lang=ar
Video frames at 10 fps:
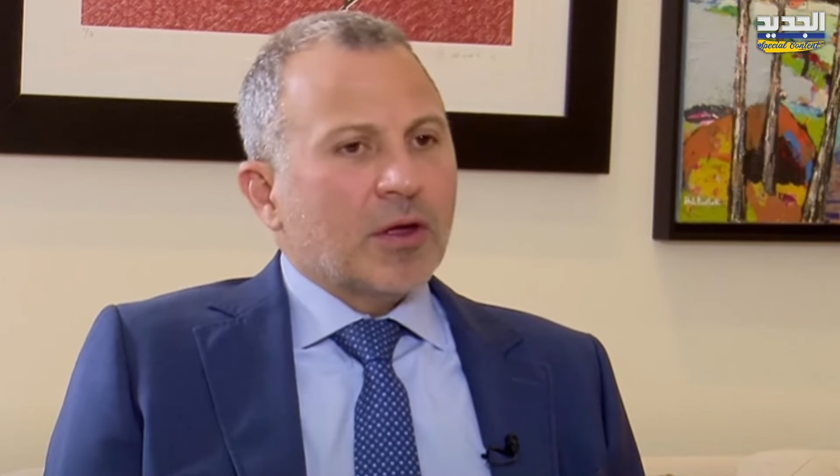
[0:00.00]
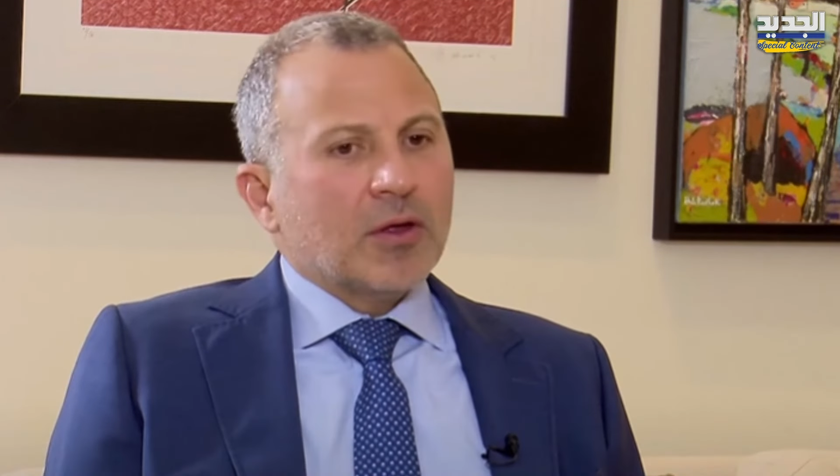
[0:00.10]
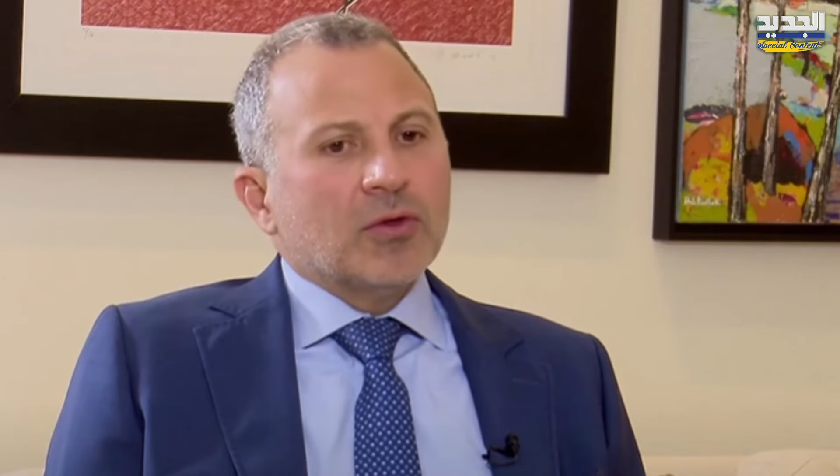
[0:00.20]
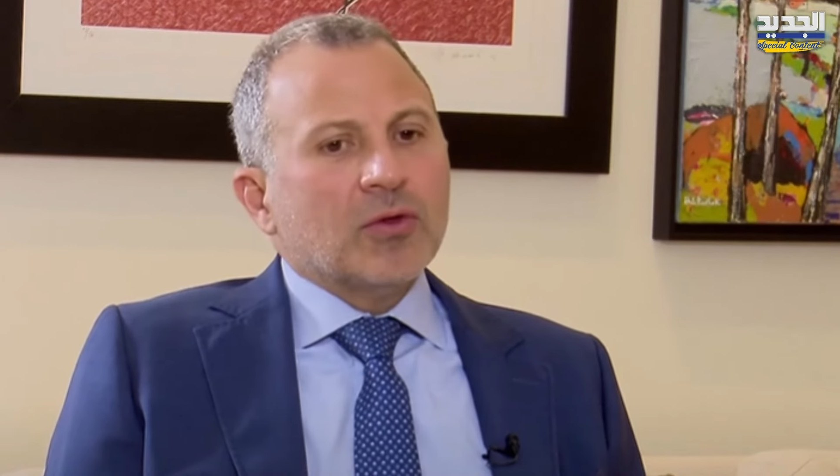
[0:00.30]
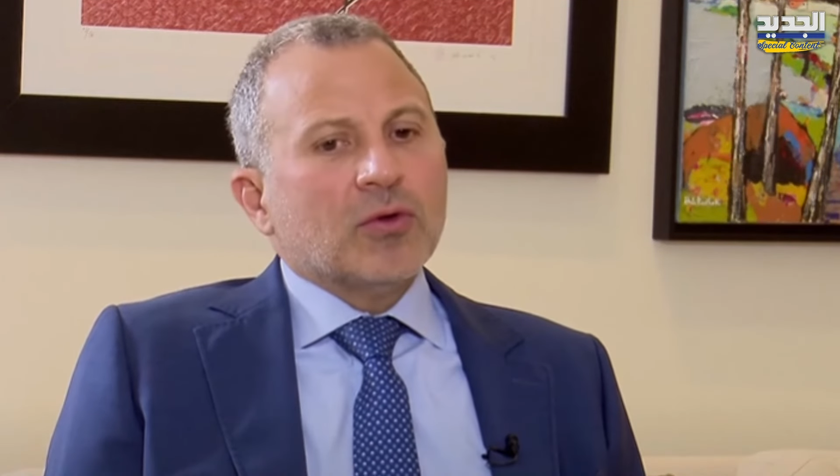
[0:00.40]

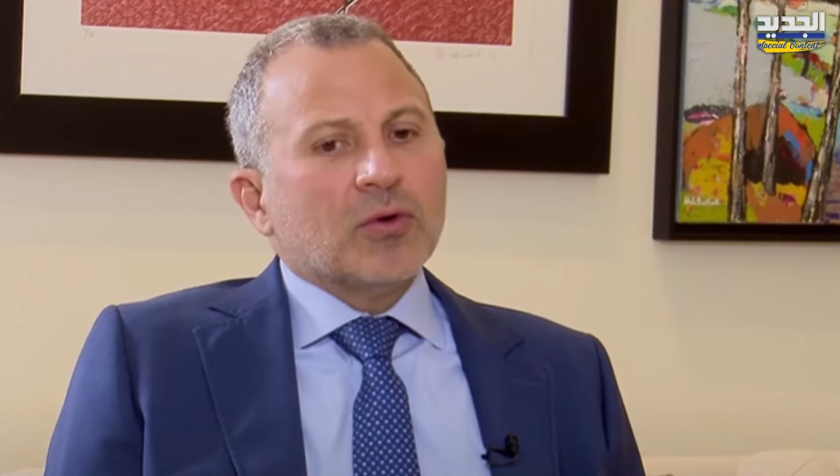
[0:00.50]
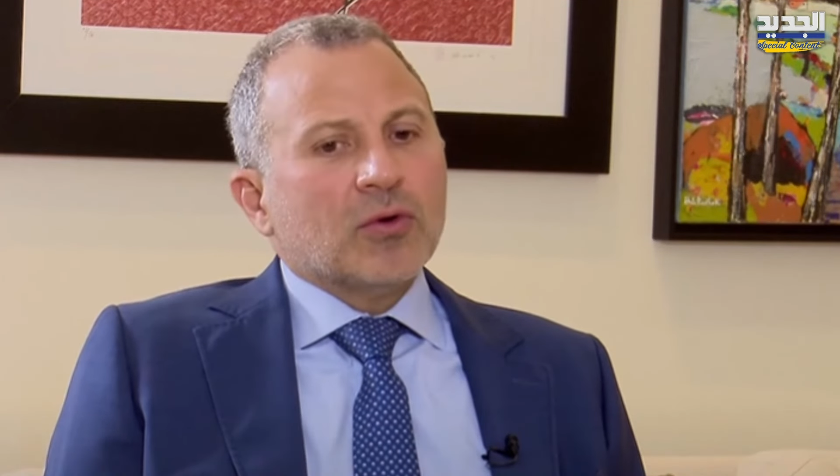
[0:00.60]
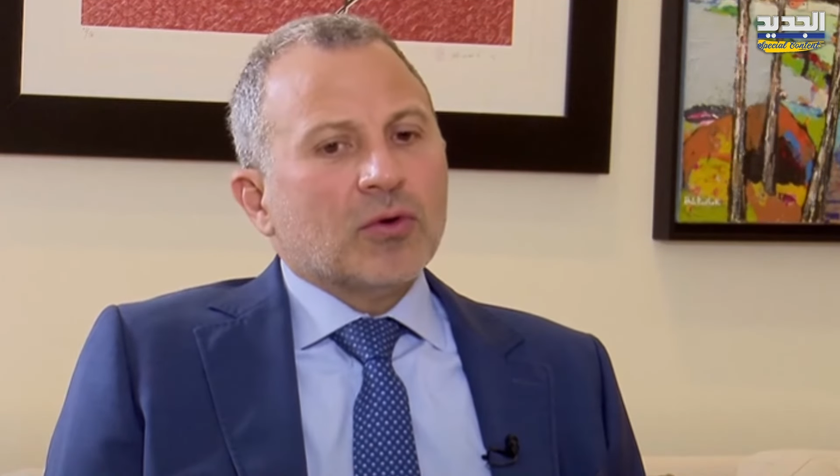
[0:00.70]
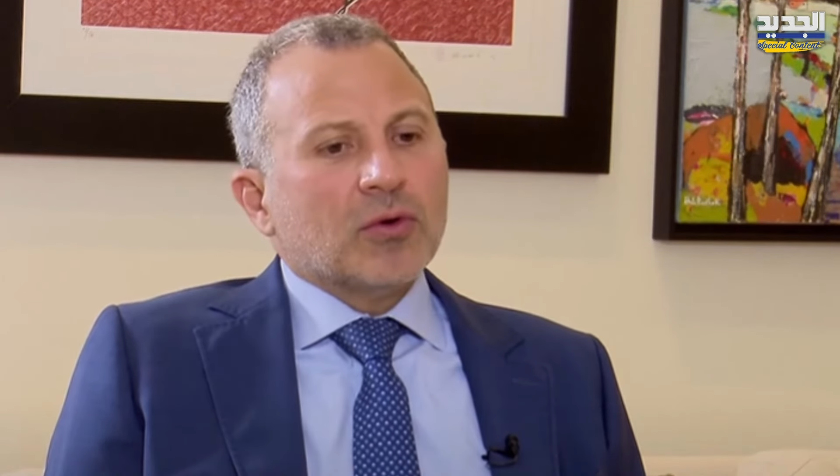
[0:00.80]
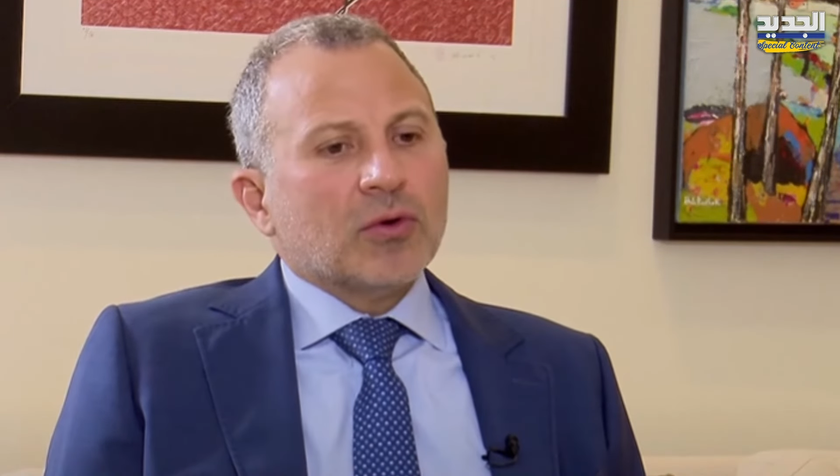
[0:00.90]

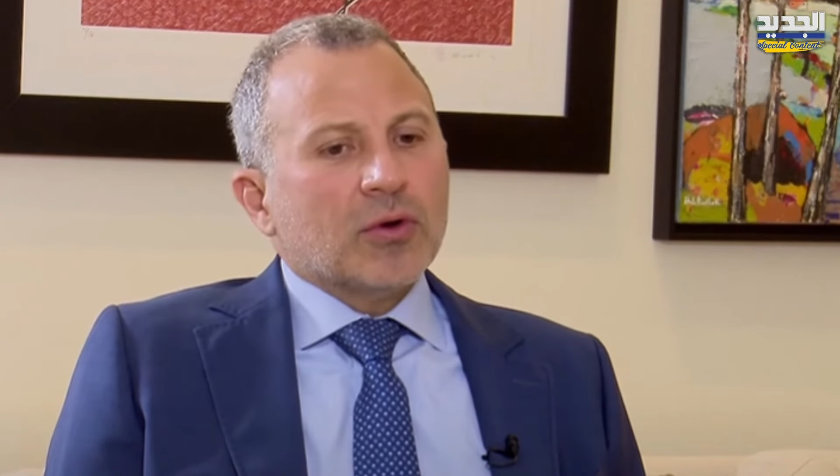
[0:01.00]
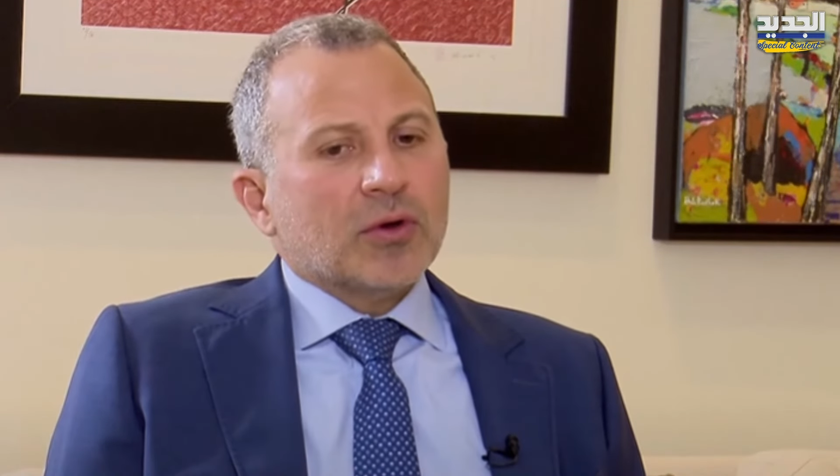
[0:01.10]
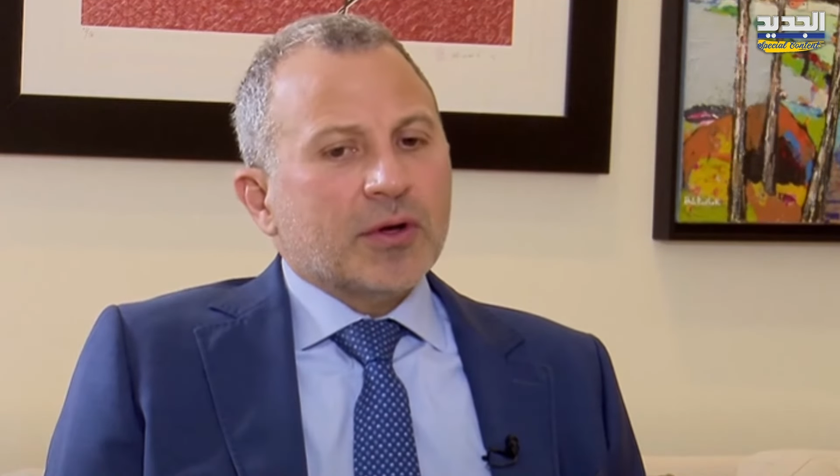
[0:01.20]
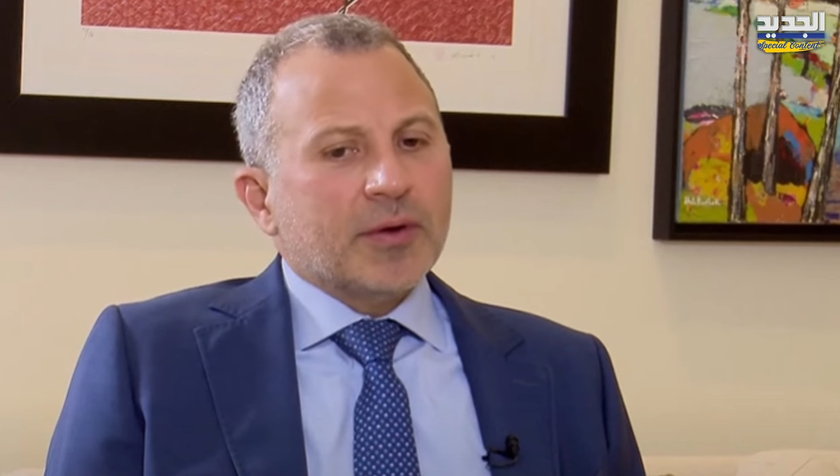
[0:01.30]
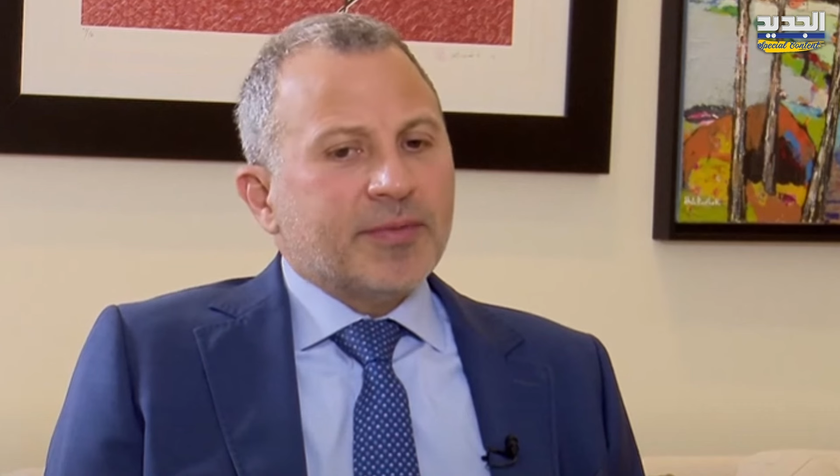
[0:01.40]
انه
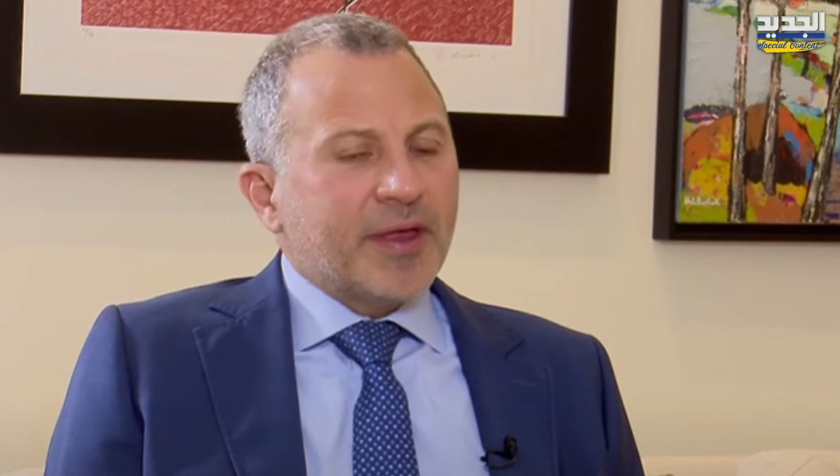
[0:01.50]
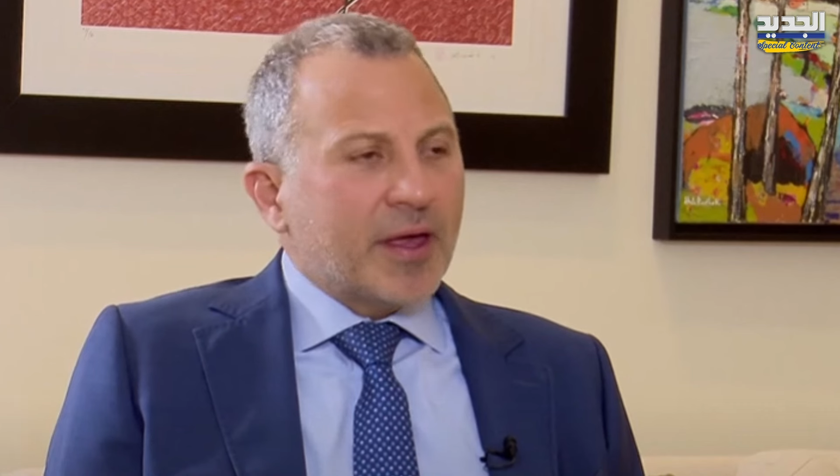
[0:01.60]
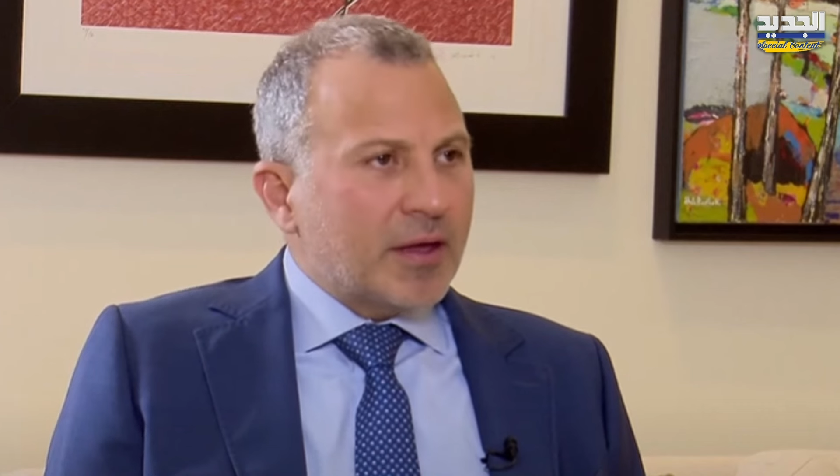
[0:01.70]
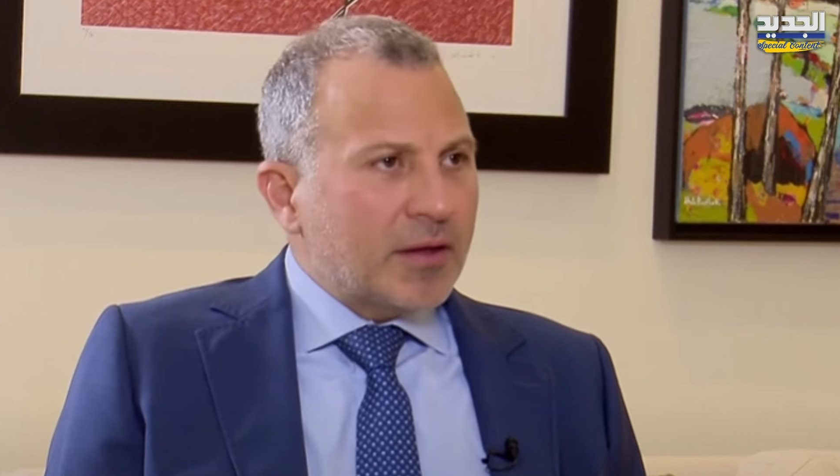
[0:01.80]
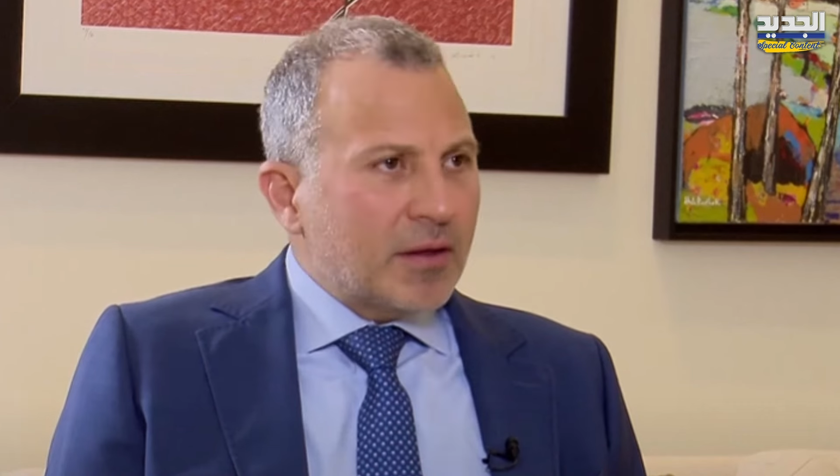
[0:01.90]

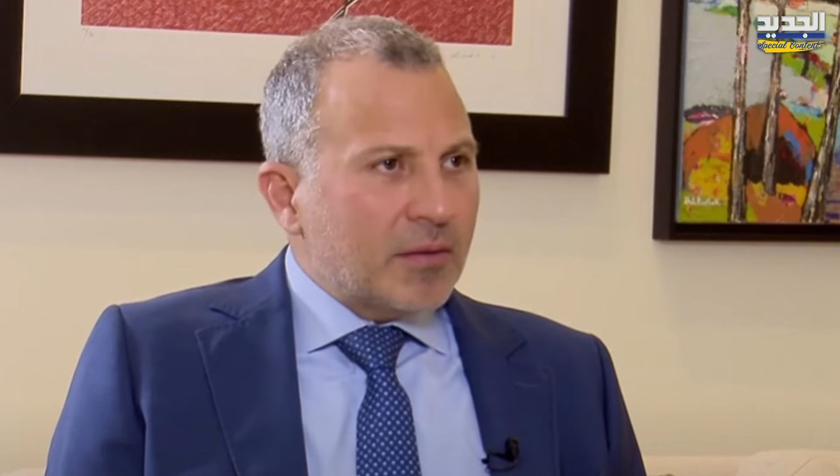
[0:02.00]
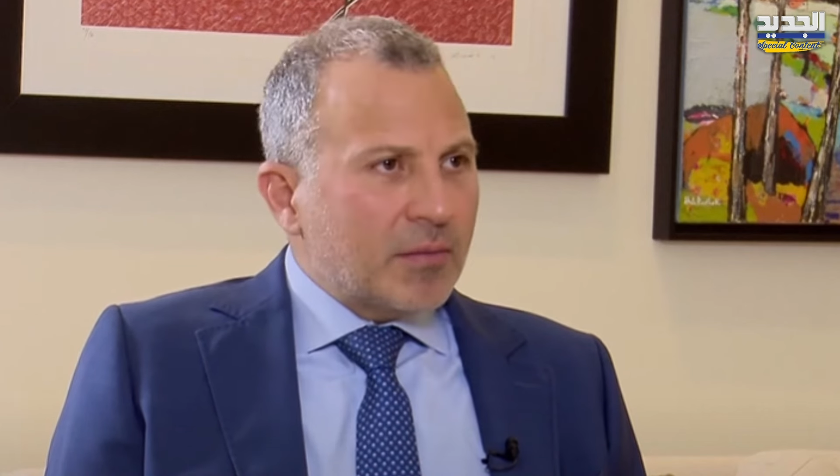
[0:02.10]
لبنان